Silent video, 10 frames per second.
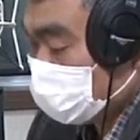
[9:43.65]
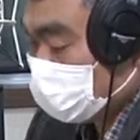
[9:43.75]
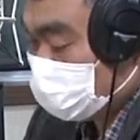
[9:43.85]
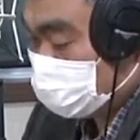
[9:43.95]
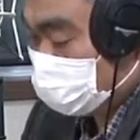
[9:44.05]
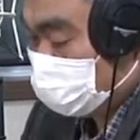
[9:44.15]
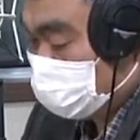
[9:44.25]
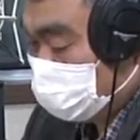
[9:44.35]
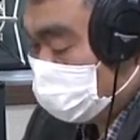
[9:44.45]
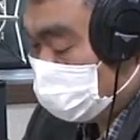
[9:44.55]
예, 그렇죠. 예,
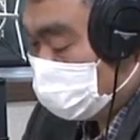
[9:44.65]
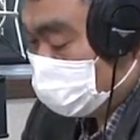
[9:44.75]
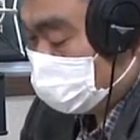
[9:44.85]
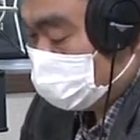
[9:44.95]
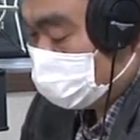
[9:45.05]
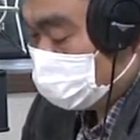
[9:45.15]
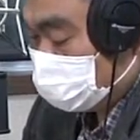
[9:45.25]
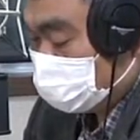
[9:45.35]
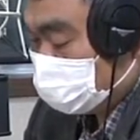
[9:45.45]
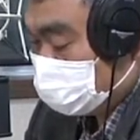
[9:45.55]
그것 때문에 뭐 재수사
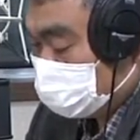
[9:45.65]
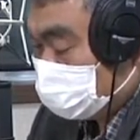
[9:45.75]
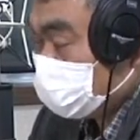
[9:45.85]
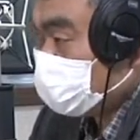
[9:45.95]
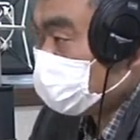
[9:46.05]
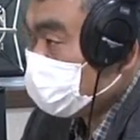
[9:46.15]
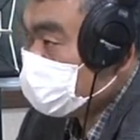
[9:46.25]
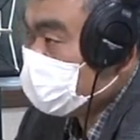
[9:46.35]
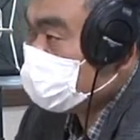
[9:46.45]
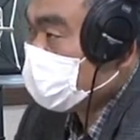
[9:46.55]
이야기도 나오는 특별법
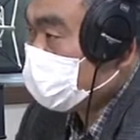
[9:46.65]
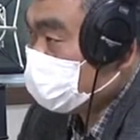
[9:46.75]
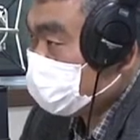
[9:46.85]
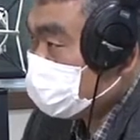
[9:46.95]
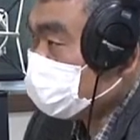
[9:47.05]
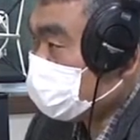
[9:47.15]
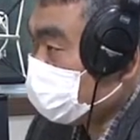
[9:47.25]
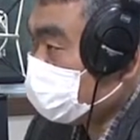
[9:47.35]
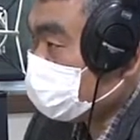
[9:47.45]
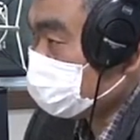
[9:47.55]
거겠죠. 얘기도 나오는 것이 그것
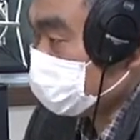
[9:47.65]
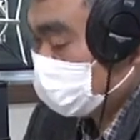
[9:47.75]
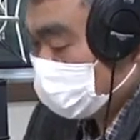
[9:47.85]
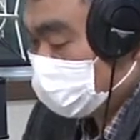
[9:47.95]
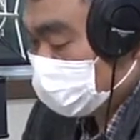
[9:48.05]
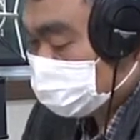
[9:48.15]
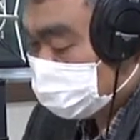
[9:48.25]
때문에 그렇습니다. 예.